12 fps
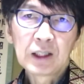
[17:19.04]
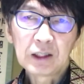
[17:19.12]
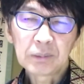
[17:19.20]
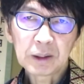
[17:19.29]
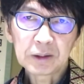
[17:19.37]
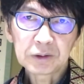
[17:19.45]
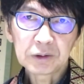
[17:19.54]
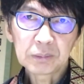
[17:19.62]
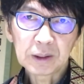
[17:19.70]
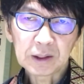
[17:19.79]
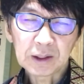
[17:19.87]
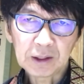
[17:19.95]

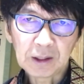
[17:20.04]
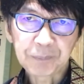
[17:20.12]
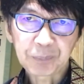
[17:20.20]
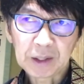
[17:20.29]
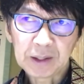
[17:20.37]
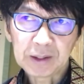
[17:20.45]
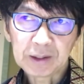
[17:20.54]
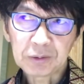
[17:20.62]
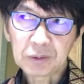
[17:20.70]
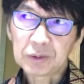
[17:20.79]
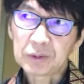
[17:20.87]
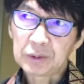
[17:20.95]
バンクーバーから、えー、
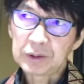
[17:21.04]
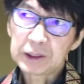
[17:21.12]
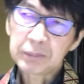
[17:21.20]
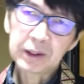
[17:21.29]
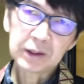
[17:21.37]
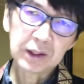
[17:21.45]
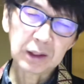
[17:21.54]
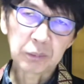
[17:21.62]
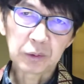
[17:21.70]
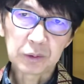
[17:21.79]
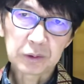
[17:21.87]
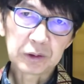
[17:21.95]
こう今やったら
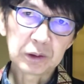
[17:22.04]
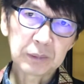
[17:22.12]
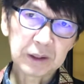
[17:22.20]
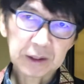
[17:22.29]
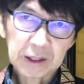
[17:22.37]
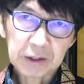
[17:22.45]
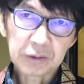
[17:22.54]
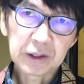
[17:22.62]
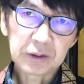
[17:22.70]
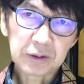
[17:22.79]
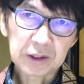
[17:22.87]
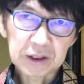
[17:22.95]
もう車で通え
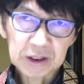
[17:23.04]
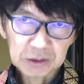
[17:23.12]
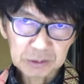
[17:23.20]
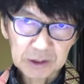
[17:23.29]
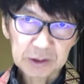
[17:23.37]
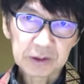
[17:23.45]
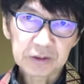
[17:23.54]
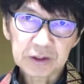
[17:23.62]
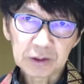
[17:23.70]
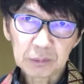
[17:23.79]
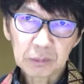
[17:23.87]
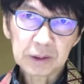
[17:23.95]
るような地区なんです
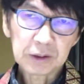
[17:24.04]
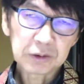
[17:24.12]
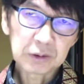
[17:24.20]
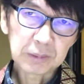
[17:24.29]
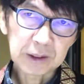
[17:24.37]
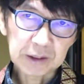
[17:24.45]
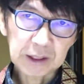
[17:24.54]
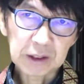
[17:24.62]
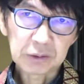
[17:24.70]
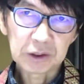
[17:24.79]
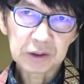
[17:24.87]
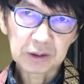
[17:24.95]
けどもバンクーバーに通
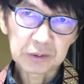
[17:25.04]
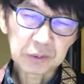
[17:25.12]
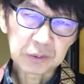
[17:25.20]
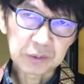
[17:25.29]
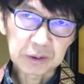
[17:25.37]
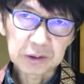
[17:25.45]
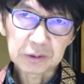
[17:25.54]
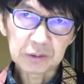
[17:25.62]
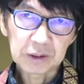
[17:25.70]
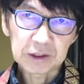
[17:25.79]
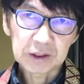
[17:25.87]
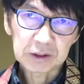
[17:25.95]
う人がどんどん行く
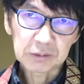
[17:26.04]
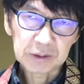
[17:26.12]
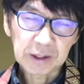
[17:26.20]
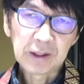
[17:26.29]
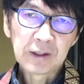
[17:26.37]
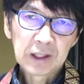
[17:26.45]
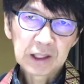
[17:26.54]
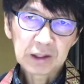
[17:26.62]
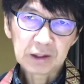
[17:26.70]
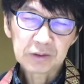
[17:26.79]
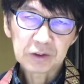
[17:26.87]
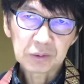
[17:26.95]
ような地区でい
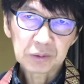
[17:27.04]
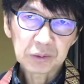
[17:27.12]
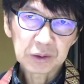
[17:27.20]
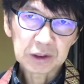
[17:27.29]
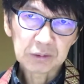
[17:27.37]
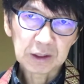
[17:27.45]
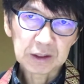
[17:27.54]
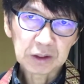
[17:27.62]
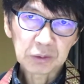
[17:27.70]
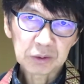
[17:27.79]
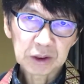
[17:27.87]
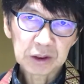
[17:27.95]
やその当時は日
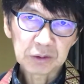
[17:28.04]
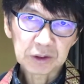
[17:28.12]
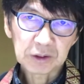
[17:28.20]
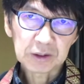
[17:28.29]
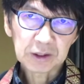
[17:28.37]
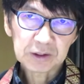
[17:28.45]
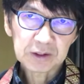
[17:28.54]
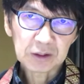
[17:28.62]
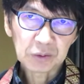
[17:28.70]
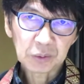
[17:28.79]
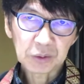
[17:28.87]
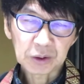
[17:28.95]
本人の人がたくさ
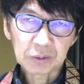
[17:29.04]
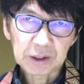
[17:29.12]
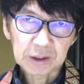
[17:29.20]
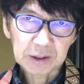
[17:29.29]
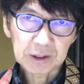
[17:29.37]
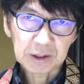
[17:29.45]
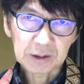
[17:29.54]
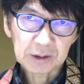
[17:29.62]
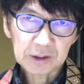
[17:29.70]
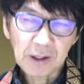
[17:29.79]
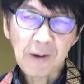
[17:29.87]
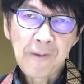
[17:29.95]
ん農業をやってはっ
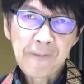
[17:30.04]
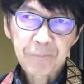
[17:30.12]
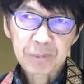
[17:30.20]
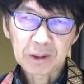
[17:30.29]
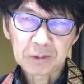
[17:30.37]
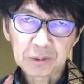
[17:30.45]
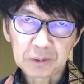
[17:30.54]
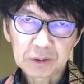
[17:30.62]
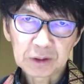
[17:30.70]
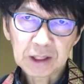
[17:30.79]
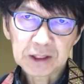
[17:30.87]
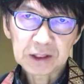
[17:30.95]
たあの
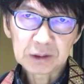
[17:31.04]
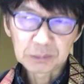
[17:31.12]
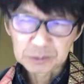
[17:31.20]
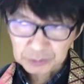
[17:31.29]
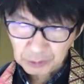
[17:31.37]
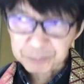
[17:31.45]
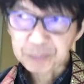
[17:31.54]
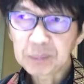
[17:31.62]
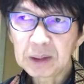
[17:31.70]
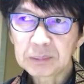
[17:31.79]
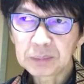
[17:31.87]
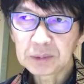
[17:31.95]
内陸部の
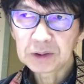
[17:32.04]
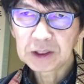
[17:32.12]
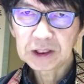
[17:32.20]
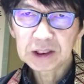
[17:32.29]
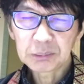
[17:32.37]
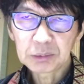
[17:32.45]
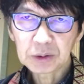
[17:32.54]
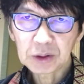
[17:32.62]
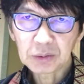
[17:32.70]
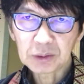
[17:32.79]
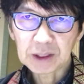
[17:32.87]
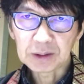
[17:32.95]
メープルリッチ仏
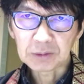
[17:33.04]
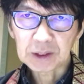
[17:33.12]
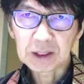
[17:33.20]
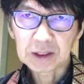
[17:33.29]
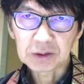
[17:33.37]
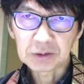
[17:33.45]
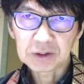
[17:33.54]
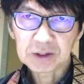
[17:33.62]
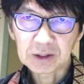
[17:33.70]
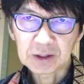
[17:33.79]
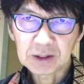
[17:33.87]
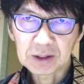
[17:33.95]
教会の会教師
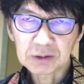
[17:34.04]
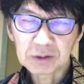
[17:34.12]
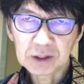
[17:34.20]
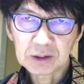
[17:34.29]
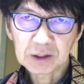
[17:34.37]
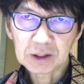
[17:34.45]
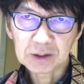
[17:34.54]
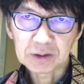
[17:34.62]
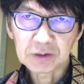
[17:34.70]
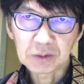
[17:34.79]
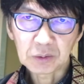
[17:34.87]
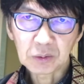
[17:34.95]
さんが亡くなったんで
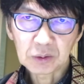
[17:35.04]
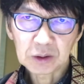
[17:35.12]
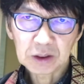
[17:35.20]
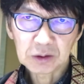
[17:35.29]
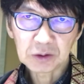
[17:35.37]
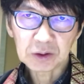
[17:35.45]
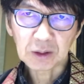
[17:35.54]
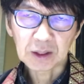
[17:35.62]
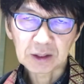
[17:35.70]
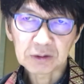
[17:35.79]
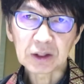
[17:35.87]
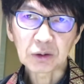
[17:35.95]
その後任の人がが
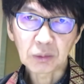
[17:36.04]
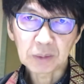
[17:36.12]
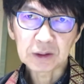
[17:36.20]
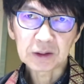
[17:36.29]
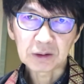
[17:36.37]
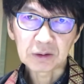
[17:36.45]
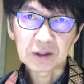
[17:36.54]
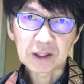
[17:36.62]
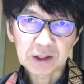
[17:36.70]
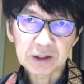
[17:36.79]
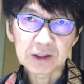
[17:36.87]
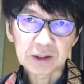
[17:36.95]
なくて困ってるんで
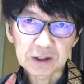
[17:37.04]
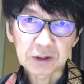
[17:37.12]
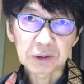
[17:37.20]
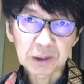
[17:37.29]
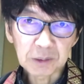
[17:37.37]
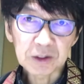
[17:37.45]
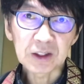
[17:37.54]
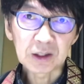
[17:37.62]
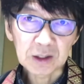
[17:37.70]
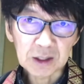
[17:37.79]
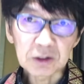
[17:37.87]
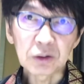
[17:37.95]
あなたやってくれませ
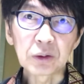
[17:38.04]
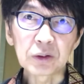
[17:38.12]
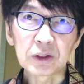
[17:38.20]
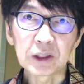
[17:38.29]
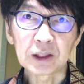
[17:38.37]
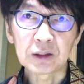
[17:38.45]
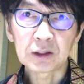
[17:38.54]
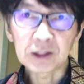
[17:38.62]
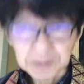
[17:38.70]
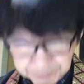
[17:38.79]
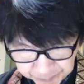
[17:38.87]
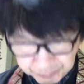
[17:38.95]
んかということになって